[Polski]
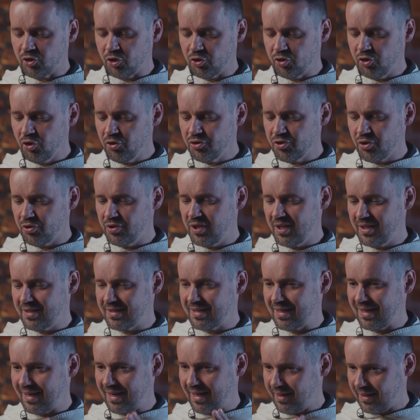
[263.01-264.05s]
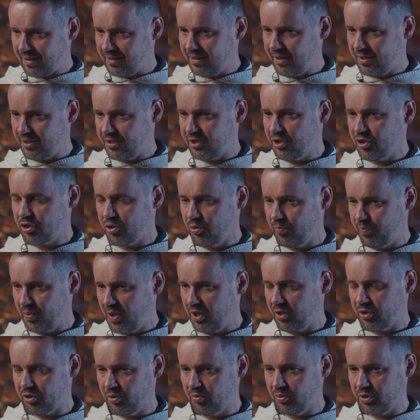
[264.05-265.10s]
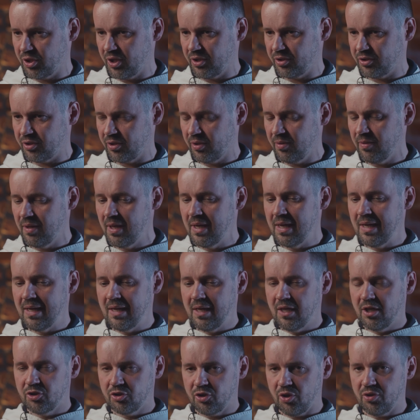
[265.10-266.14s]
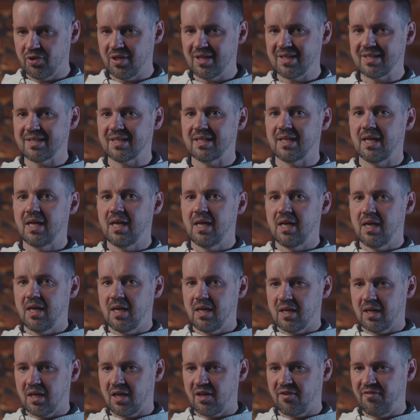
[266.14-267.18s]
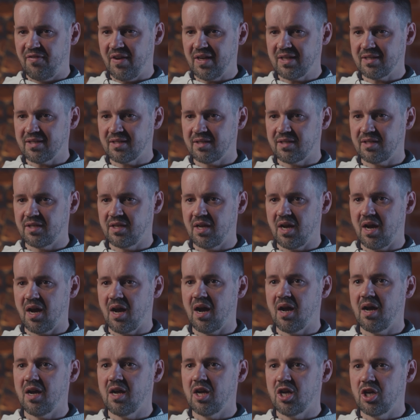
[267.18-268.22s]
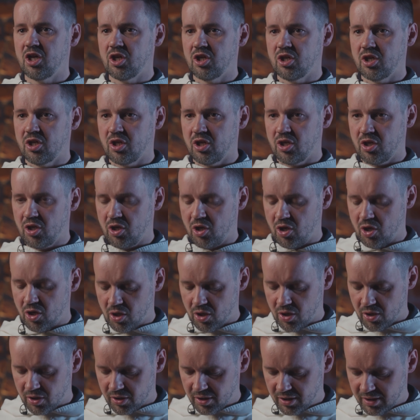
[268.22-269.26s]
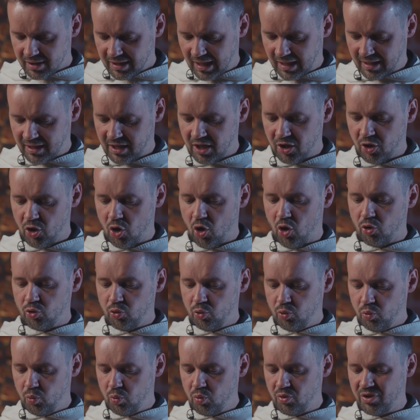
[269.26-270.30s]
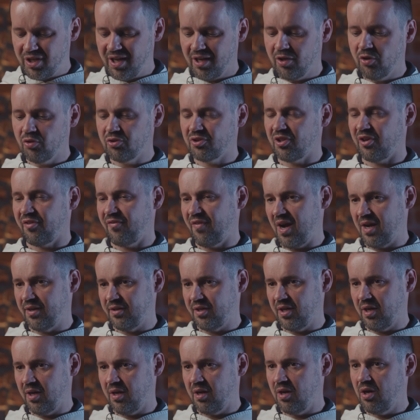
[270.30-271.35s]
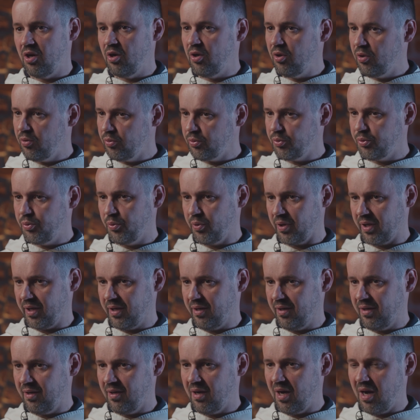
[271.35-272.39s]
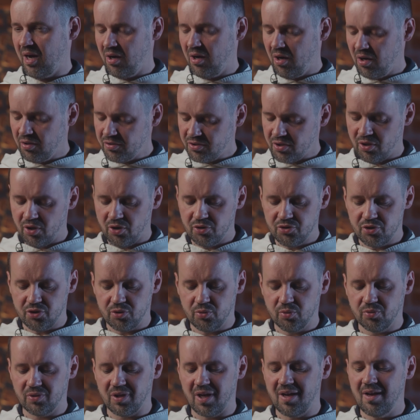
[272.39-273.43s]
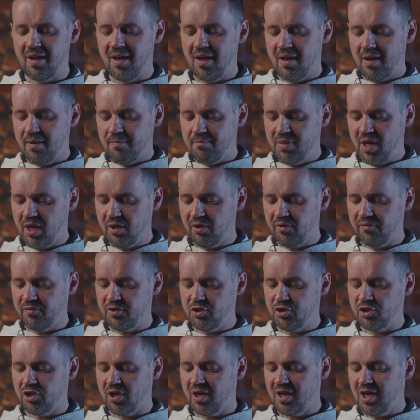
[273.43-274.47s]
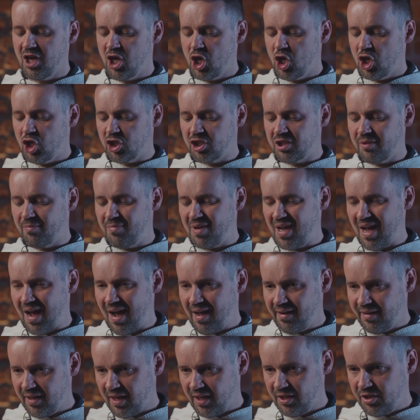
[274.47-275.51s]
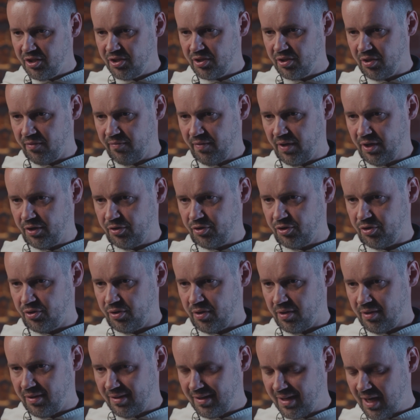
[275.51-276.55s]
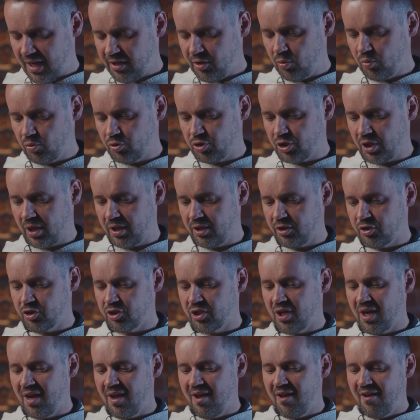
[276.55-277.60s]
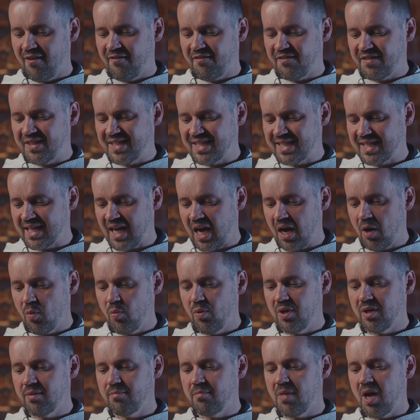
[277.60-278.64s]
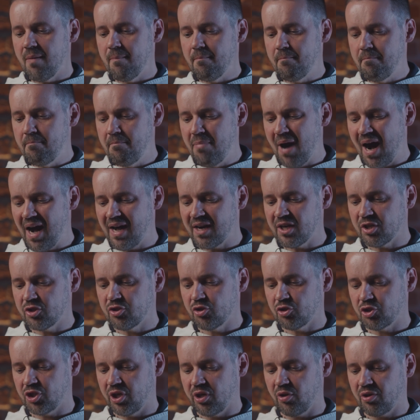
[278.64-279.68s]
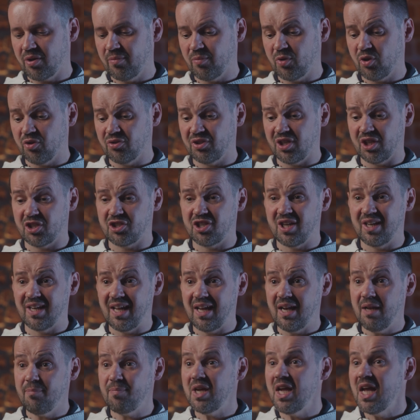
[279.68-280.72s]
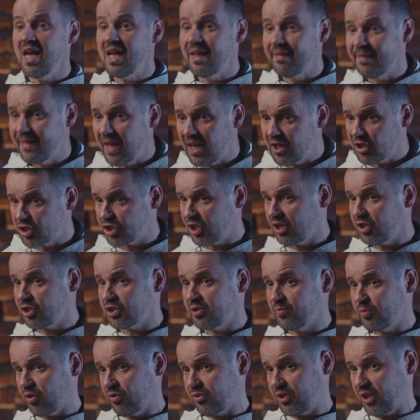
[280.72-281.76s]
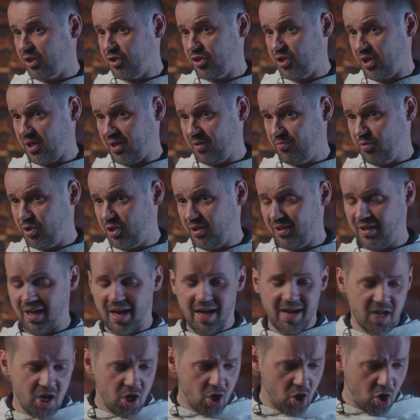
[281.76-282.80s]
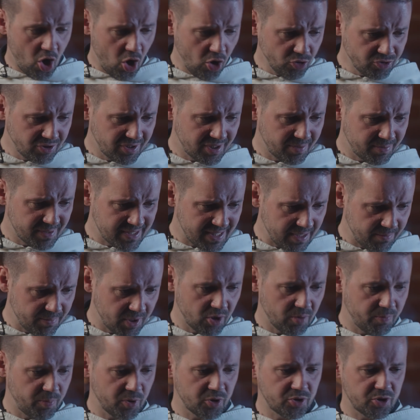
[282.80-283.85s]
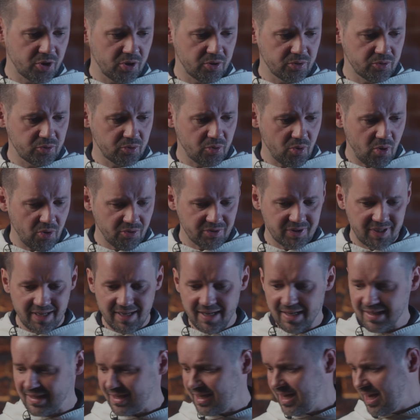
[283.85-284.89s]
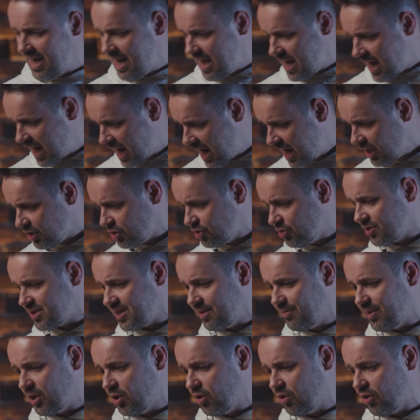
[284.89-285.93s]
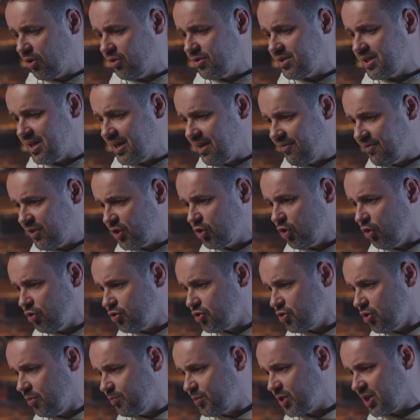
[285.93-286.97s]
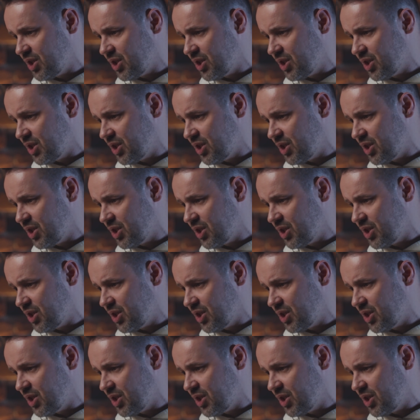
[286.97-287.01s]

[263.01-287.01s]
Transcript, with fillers: to to, co jest charakterystyczną pierwszą rzeczą, to jest kwestia takiego długiego trwania, longue durée. O co chodzi tutaj? Mianowicie, żeby analizować daną rzecz w całym bardzo szerokim kontekście, najlepiej najszerszym kontekście, jakim się da. Od samego początku, od genezy, aż do samego końca, nawet to, co